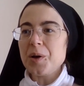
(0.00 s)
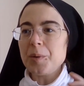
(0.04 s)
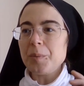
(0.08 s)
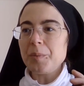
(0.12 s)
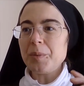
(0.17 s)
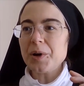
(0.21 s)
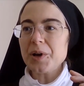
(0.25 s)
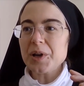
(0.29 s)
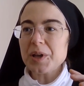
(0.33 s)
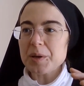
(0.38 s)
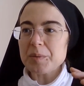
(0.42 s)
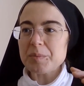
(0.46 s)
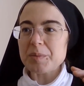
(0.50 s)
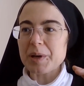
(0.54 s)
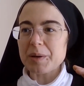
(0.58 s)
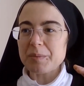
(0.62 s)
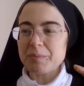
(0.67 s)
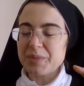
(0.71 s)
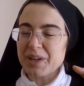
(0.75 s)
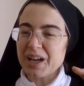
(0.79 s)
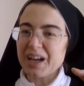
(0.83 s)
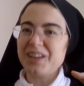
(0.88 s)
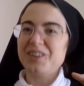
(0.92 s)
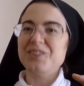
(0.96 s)
Poi pian
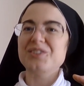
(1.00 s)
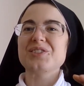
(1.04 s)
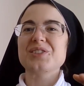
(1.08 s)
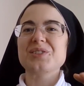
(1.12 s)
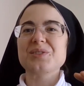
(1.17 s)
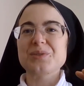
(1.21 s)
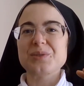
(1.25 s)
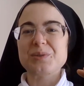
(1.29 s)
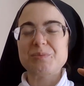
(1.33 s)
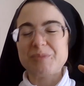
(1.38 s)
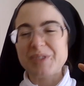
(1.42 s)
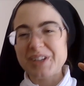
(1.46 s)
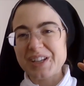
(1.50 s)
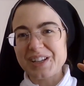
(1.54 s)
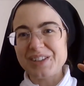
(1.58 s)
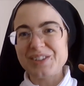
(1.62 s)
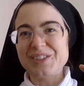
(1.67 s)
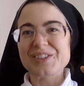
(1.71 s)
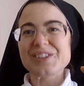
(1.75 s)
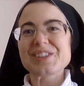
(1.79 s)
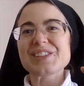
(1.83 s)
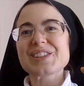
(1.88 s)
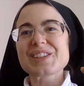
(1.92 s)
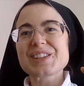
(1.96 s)
piano Gesù spiega
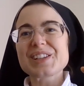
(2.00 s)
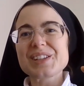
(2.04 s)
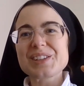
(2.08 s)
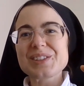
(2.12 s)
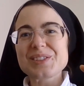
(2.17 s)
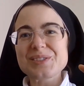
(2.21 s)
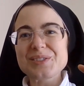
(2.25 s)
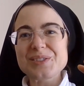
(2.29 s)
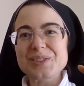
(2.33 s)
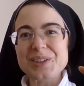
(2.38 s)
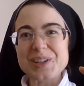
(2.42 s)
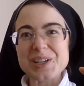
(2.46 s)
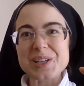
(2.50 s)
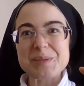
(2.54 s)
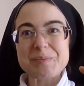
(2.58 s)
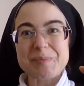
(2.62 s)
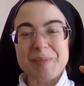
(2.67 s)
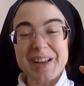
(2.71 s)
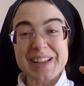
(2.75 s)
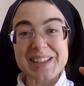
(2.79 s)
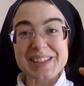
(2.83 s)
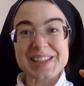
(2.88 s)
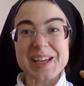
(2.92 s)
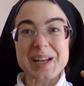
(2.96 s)
loro le scritture,
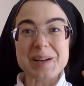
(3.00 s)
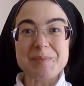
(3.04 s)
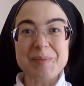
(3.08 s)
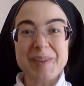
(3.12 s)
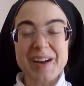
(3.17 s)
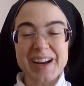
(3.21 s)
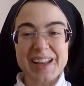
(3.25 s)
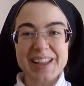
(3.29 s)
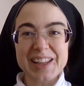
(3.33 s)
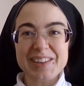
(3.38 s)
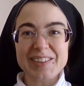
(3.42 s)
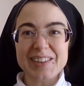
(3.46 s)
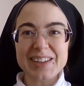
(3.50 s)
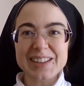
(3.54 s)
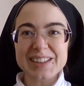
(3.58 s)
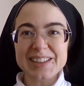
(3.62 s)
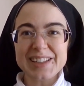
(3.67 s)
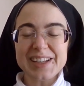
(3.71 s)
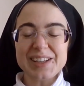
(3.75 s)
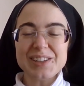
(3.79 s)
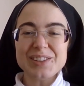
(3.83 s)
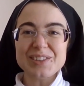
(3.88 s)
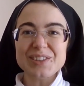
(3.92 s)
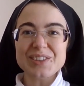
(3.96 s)
spezza il pane
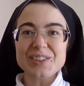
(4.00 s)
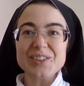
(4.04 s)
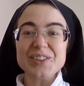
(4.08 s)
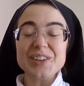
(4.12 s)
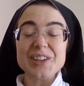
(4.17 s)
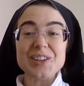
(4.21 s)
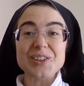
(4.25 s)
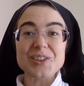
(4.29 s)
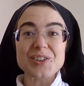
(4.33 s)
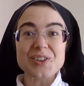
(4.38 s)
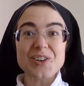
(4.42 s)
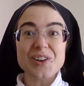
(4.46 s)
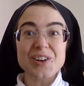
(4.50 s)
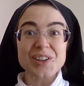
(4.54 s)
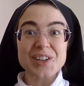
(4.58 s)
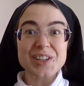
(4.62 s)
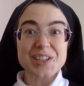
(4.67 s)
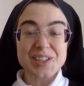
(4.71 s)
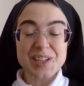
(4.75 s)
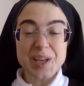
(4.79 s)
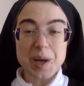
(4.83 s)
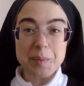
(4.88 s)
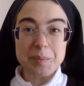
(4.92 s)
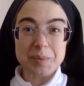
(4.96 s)
davanti a loro, i loro
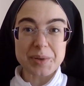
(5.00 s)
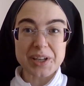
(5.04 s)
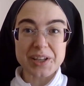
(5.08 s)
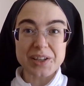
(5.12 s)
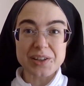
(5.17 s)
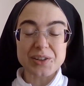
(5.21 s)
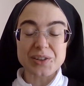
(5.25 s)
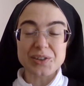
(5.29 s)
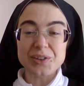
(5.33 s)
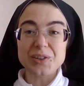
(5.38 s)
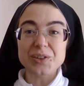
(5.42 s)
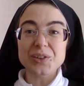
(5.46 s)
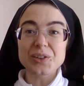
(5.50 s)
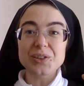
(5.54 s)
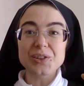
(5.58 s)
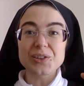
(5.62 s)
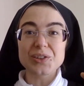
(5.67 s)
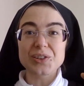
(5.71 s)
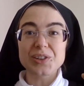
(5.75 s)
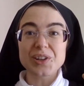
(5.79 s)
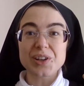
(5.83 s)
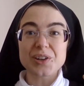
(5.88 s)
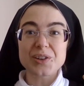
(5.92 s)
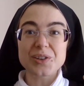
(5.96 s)
occhi si aprirono,
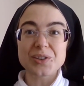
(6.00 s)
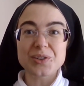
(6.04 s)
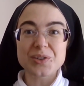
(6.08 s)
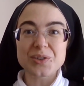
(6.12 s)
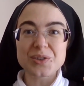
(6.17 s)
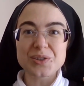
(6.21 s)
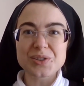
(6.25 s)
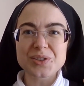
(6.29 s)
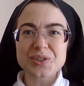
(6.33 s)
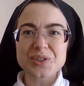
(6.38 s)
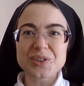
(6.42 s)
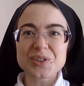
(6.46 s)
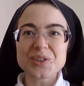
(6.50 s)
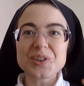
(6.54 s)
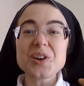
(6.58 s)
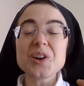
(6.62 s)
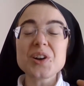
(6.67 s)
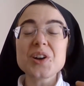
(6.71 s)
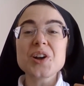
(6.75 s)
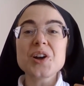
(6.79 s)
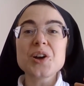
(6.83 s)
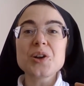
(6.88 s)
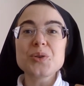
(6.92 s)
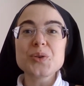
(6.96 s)
lo riconoscono,
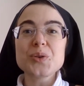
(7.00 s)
